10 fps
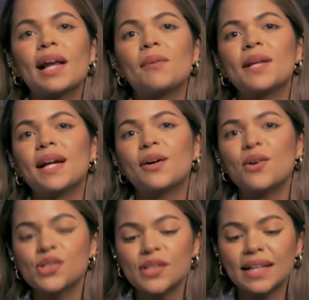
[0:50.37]
Elvira
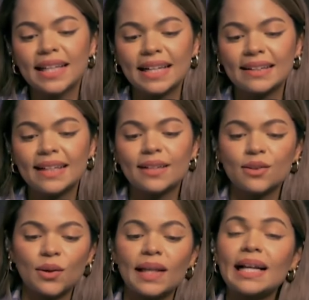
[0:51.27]
Costa, quien es
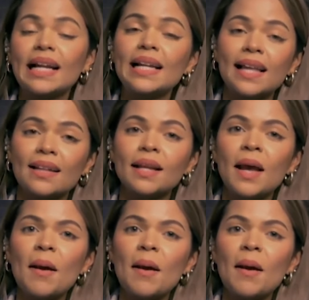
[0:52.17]
directora de calidad